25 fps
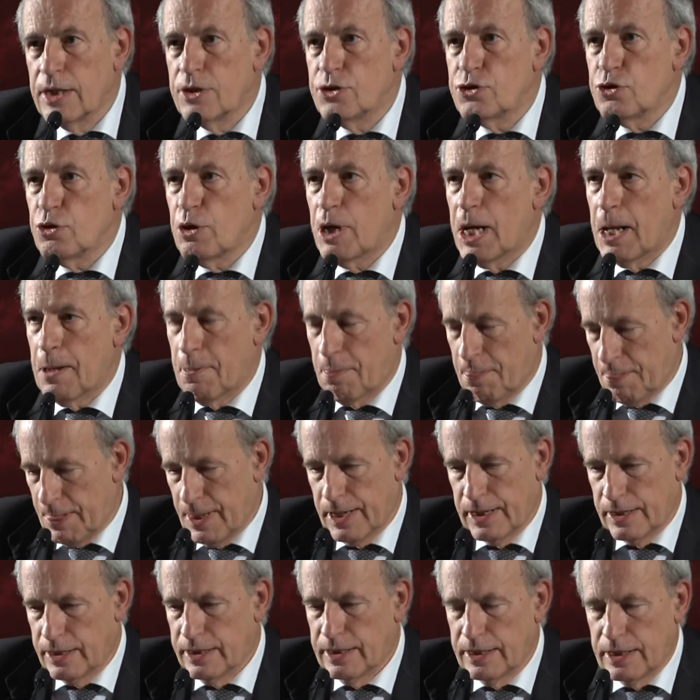Cioè,
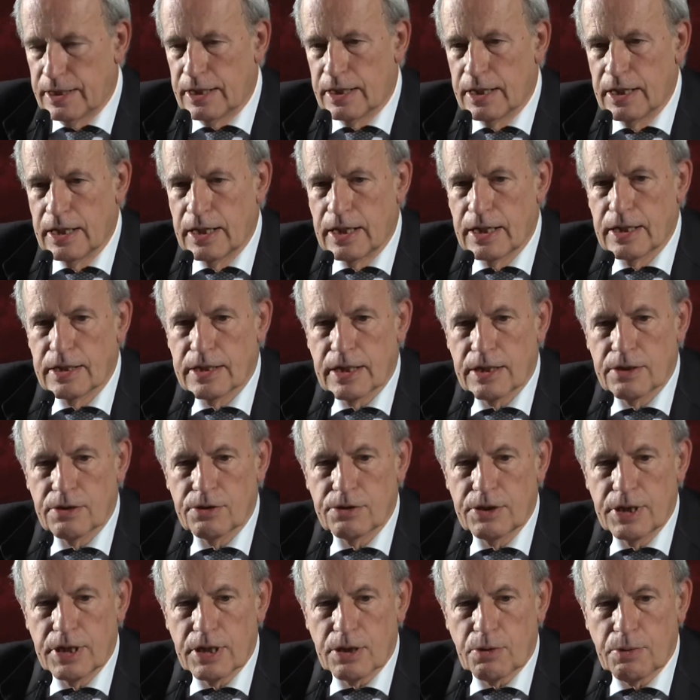eh, intendo
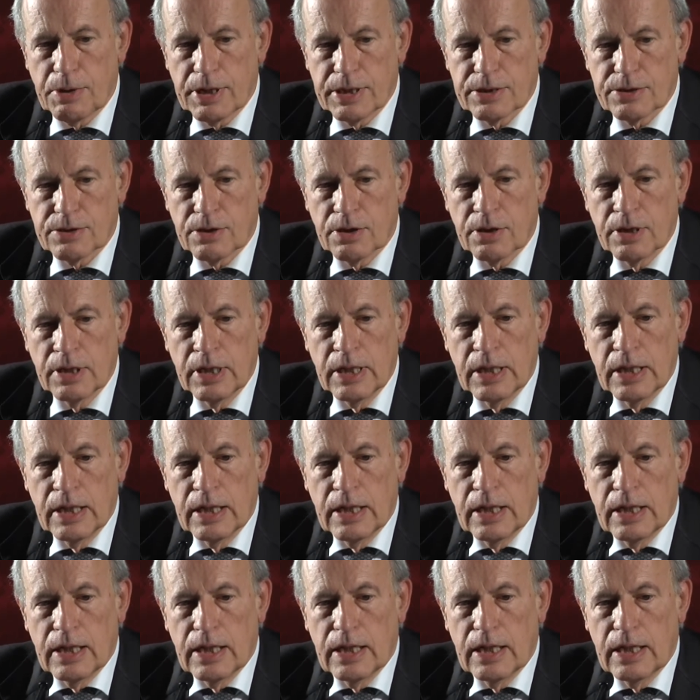dire questo,
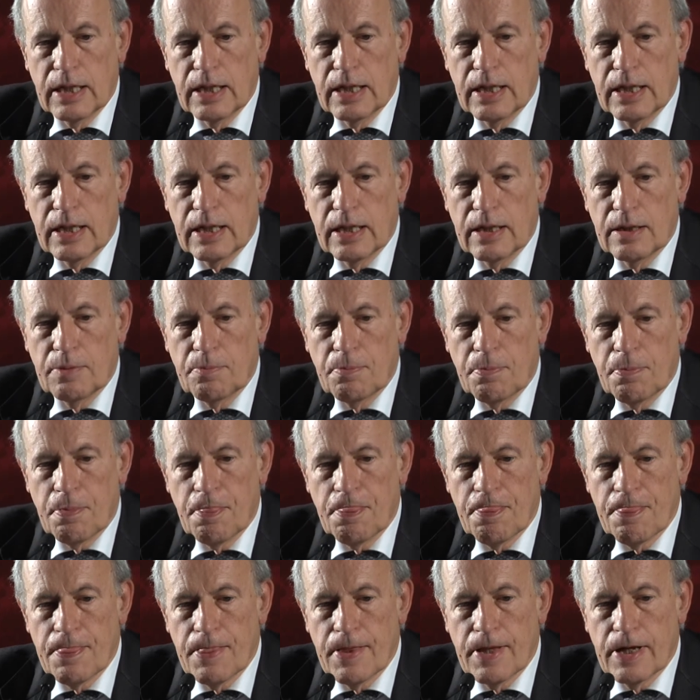
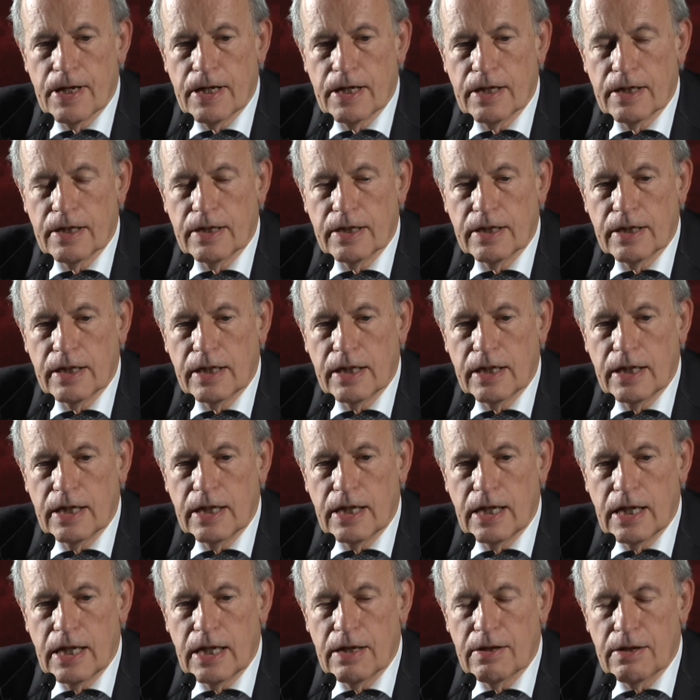ehm,
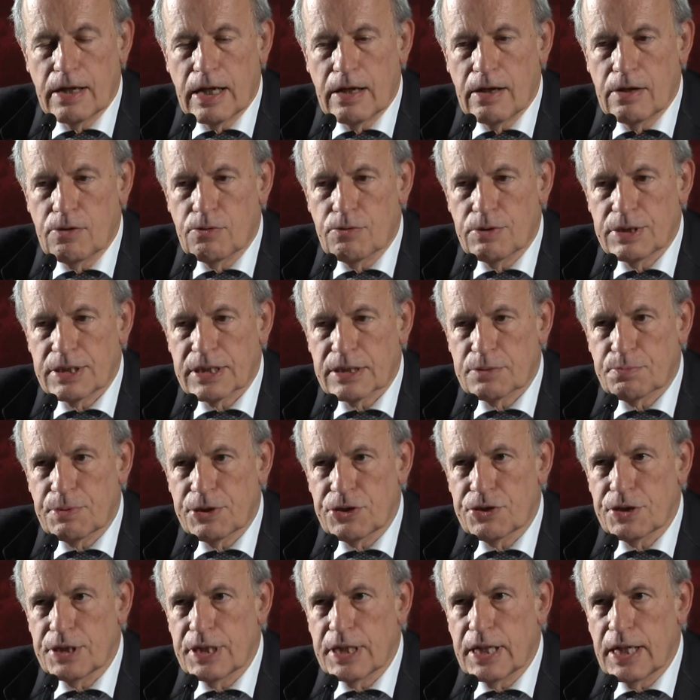in, in, questa
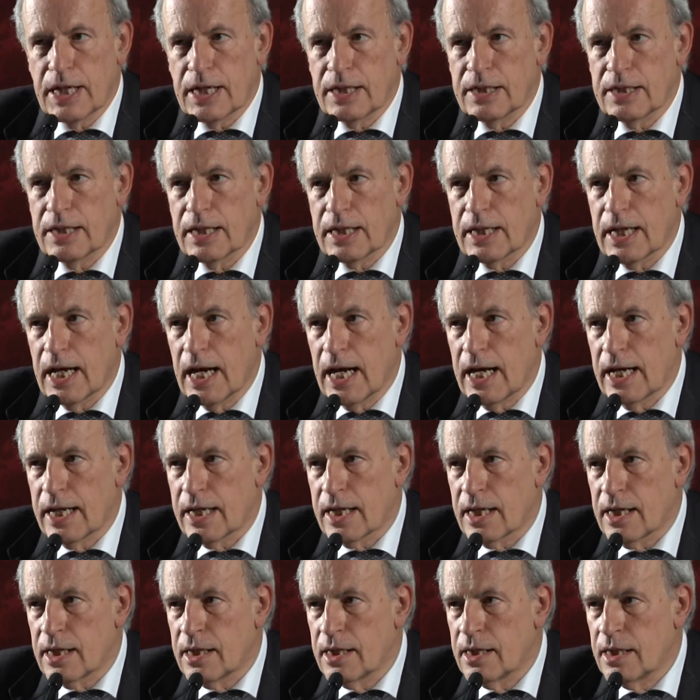specie di grande
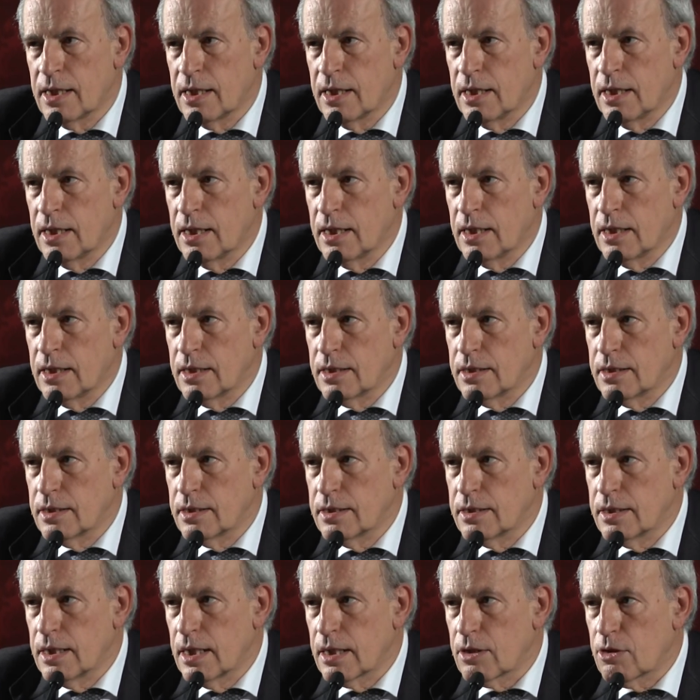gara
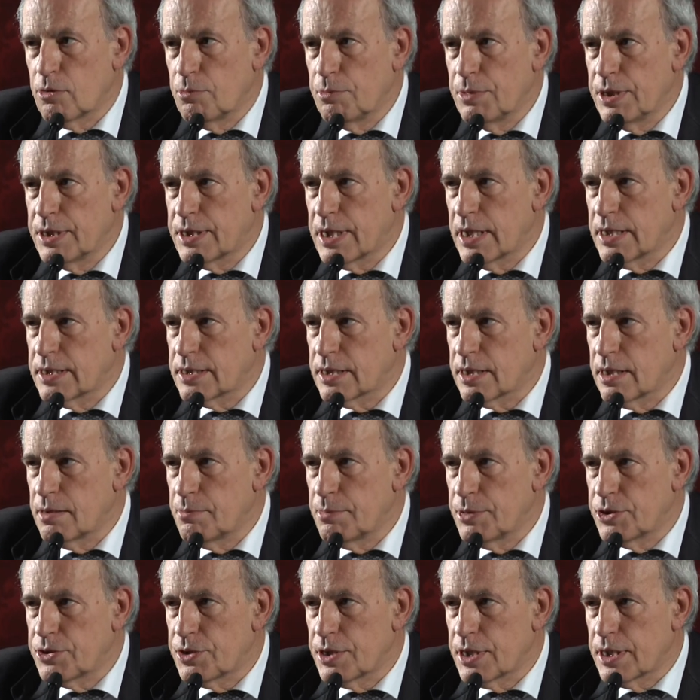della committenza del
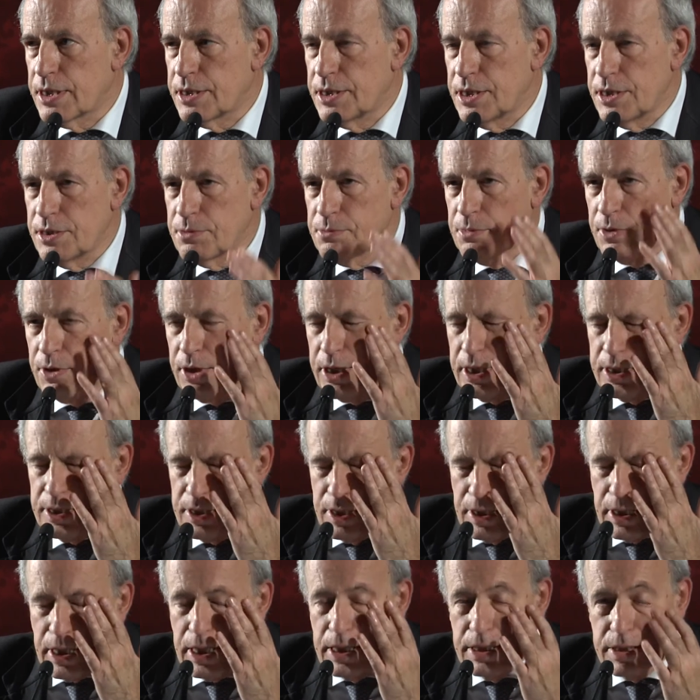mecenatismo che,
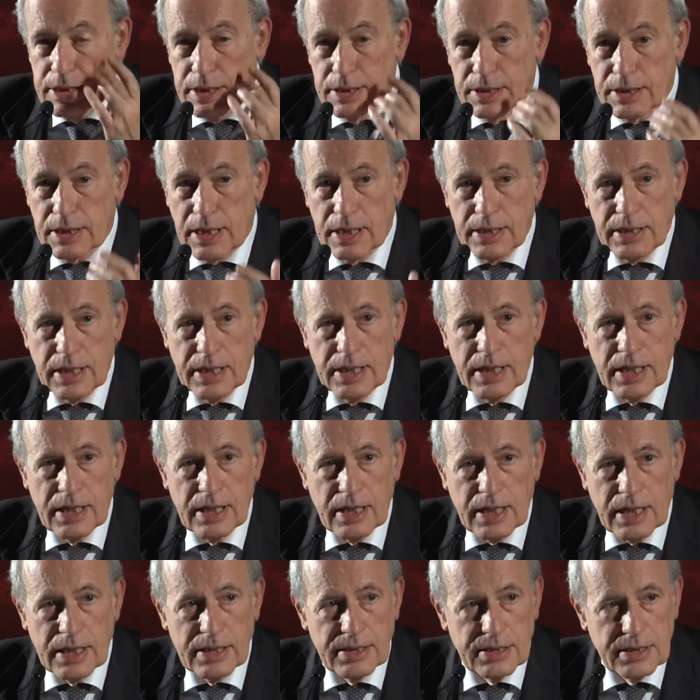che, si, scatena,
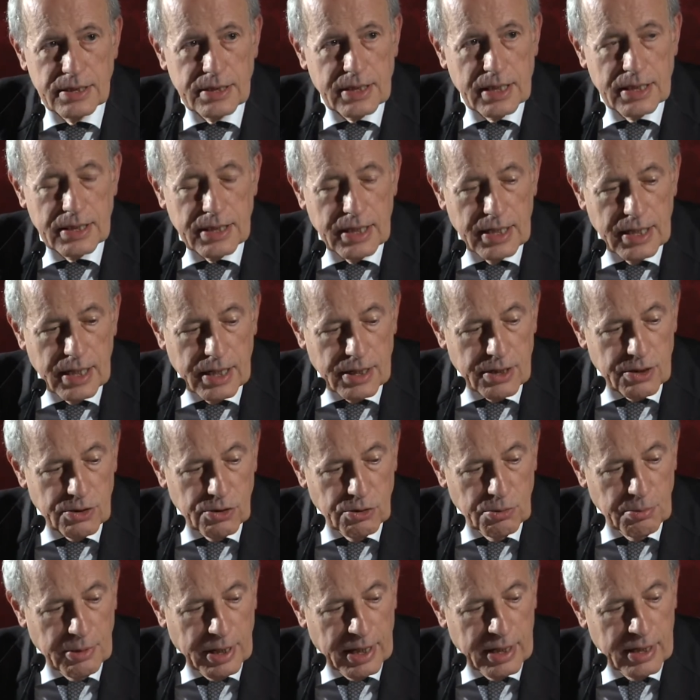che si scatena a
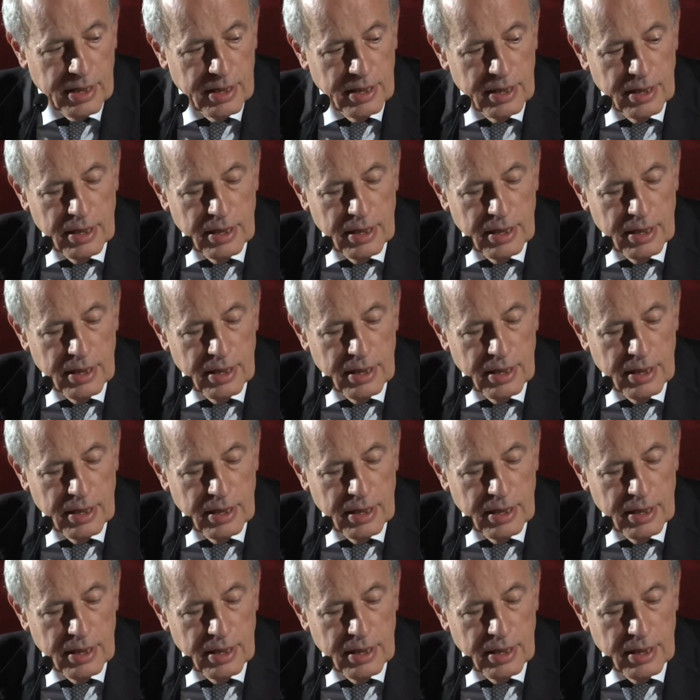Roma,